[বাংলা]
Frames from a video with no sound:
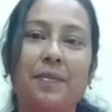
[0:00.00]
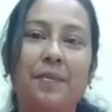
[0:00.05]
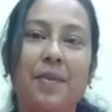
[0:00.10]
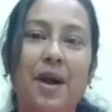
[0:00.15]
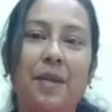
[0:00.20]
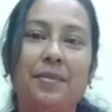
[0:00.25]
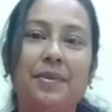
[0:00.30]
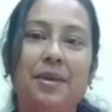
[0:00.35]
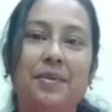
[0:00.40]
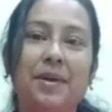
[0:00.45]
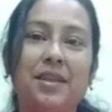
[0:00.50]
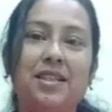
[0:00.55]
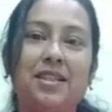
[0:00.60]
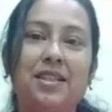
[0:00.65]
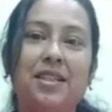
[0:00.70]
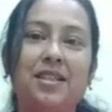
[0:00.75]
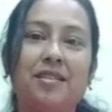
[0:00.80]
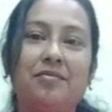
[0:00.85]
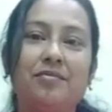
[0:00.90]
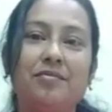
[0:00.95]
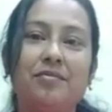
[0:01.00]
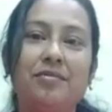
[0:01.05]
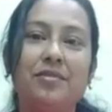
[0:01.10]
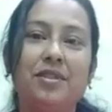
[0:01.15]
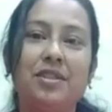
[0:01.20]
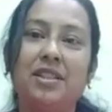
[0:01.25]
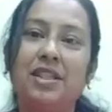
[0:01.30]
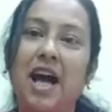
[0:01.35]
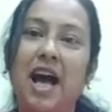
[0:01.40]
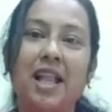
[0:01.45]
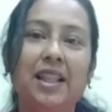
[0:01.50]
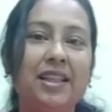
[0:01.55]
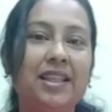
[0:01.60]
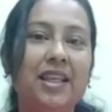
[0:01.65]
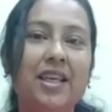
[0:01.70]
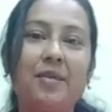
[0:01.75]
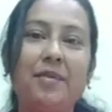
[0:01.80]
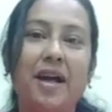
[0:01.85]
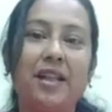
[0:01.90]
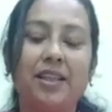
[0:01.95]
পাবদা মাছের ঝাল
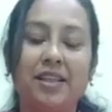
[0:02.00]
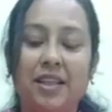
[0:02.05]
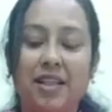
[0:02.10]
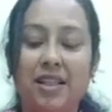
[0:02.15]
দিয়েই ভাত